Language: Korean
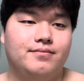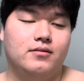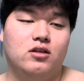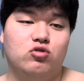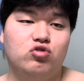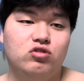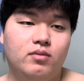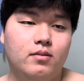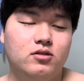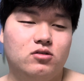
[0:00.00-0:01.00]
난 유튜브
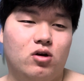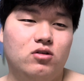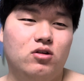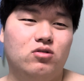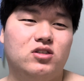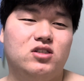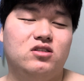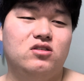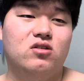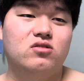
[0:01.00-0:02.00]
하면서 절대로
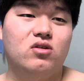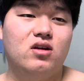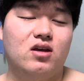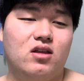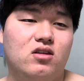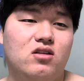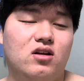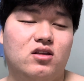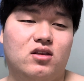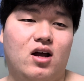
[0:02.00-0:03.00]
진정성 있게
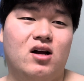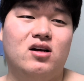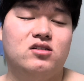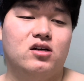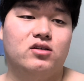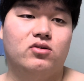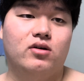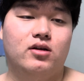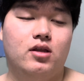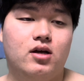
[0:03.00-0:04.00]
니들한테 다가가지 않을
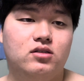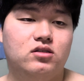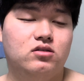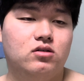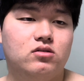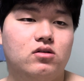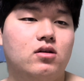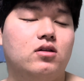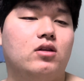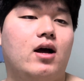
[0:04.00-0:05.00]
거야. 내가 진정성
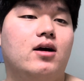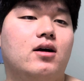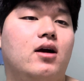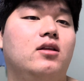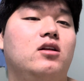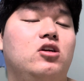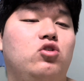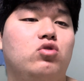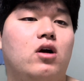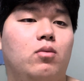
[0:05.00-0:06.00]
있게 다가가야 될
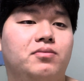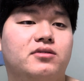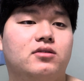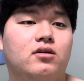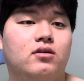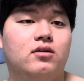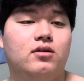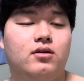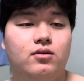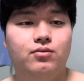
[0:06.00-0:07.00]
이유가 없어.
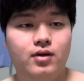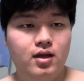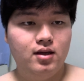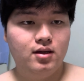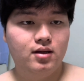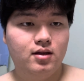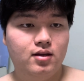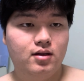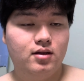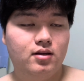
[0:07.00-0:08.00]
왜?
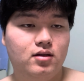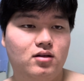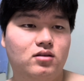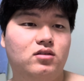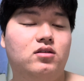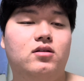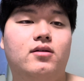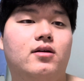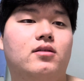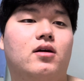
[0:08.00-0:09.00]

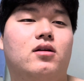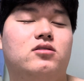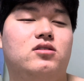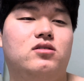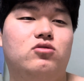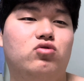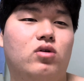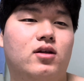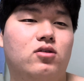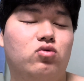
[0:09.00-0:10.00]
니들이랑 나랑
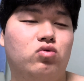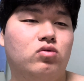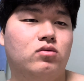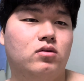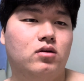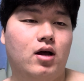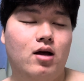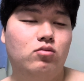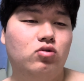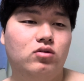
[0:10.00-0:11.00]
친구도 아니고
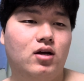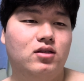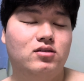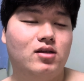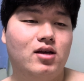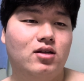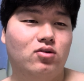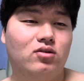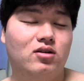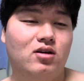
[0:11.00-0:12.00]
아무것도 아닌 사이야
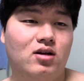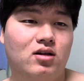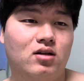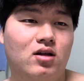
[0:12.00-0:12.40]
너희들이랑.